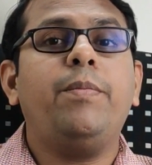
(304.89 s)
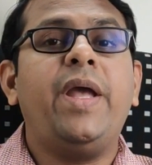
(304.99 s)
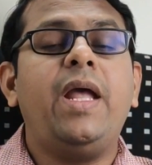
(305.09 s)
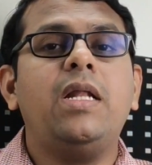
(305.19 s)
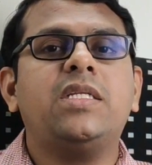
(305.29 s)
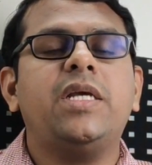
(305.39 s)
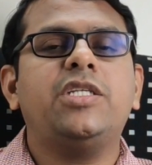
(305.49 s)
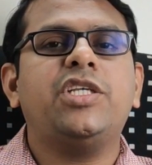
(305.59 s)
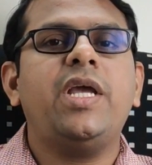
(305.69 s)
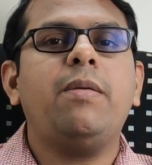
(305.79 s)
மேல்
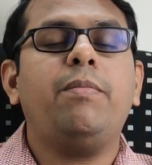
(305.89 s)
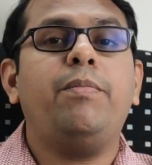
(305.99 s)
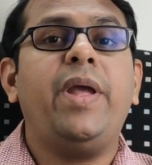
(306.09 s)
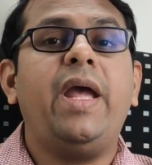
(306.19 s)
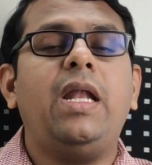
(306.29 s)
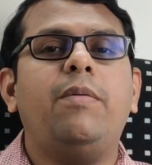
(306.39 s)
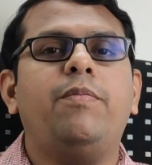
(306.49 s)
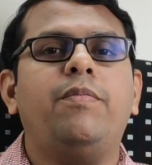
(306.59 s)
சிகிச்சை மேல